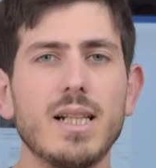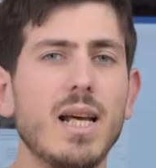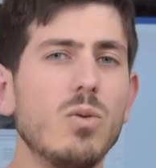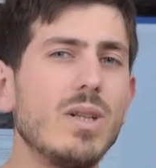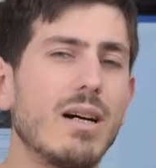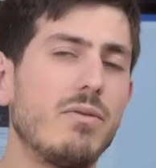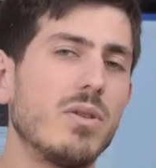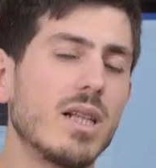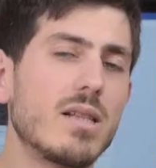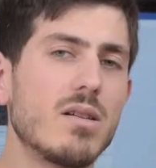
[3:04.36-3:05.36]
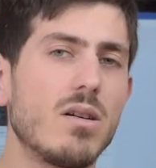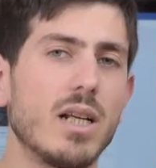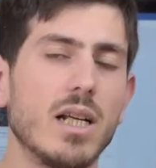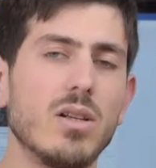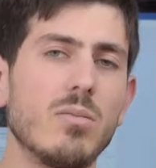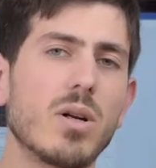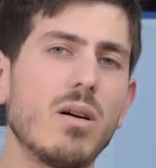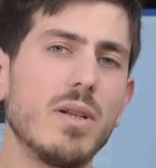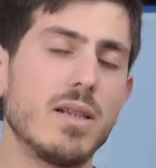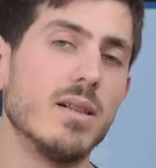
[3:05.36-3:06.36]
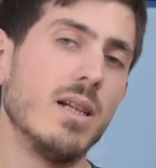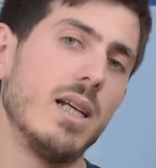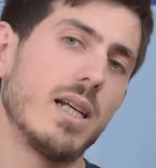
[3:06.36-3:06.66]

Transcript: è una fondazione no profit